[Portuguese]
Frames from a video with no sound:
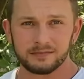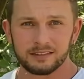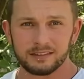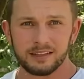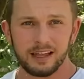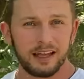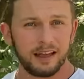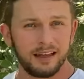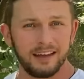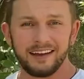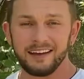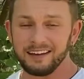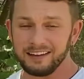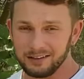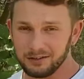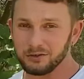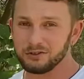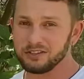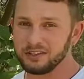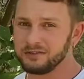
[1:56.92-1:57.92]
É, é,
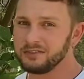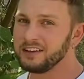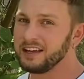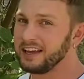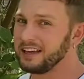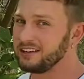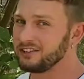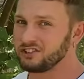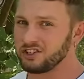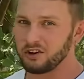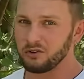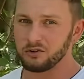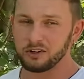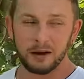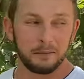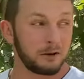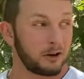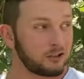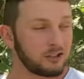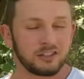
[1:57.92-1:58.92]
inclusive ele, já, o
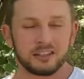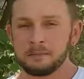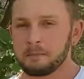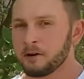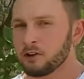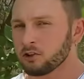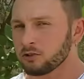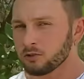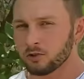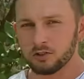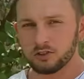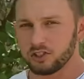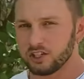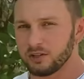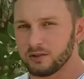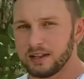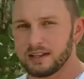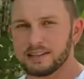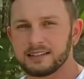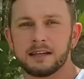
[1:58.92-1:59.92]
Gabriel já separou tudinho
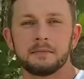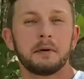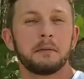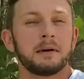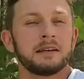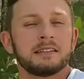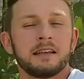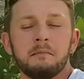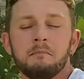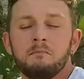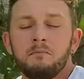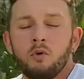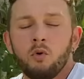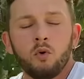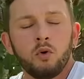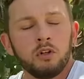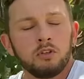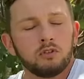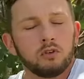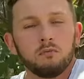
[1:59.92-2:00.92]
lá em cima, mas é
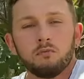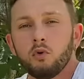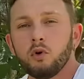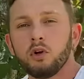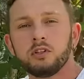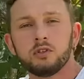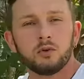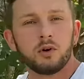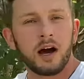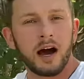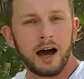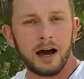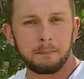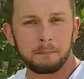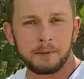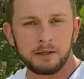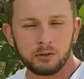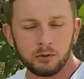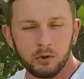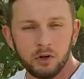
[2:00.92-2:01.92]
muito, muito
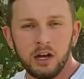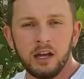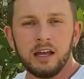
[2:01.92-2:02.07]
rápido.